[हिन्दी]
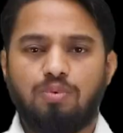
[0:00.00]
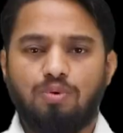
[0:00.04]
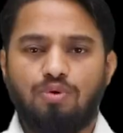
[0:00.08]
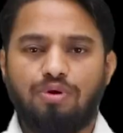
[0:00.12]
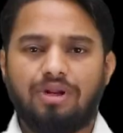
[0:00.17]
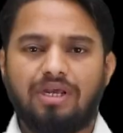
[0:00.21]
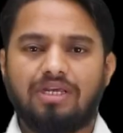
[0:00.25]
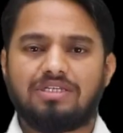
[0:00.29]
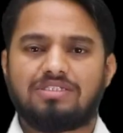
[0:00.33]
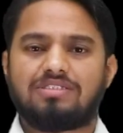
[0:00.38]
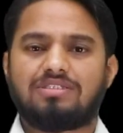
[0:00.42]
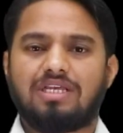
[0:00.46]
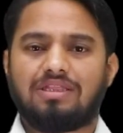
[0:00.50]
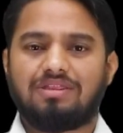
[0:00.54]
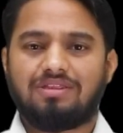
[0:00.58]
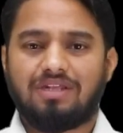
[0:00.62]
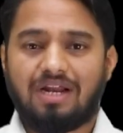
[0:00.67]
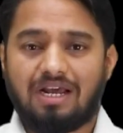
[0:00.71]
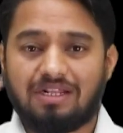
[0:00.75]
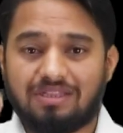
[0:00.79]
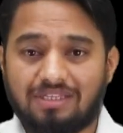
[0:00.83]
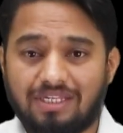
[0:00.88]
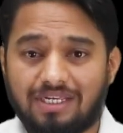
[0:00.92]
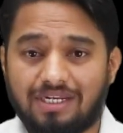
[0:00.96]
पूरे
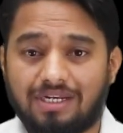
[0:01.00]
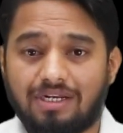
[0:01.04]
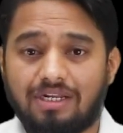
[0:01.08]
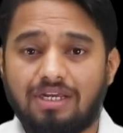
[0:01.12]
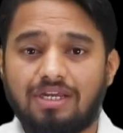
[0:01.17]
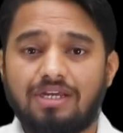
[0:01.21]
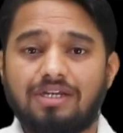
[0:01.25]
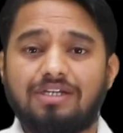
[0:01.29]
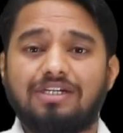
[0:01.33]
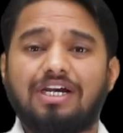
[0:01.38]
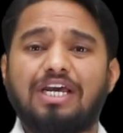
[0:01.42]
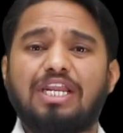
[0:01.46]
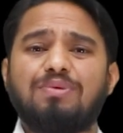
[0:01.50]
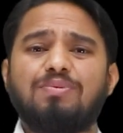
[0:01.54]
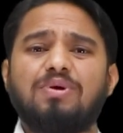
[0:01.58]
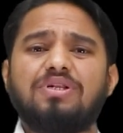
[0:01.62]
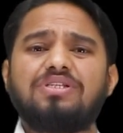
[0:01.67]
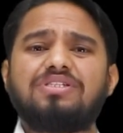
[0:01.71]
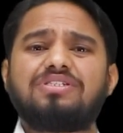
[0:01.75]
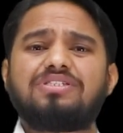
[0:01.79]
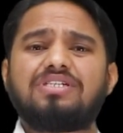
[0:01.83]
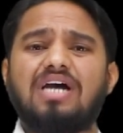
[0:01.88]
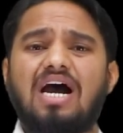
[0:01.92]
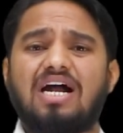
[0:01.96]
17 दिन
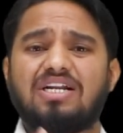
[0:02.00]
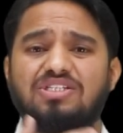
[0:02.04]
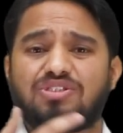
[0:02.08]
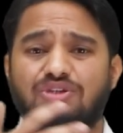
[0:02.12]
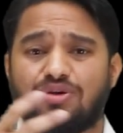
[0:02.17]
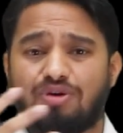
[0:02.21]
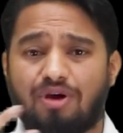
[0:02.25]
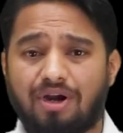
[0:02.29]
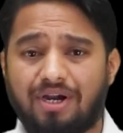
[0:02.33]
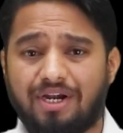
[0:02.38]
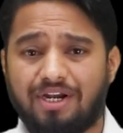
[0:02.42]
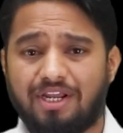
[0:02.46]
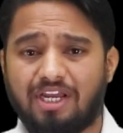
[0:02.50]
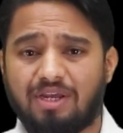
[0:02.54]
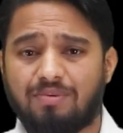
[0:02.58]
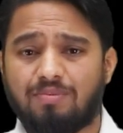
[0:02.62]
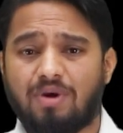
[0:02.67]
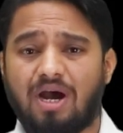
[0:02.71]
करीबन 400 घंटे के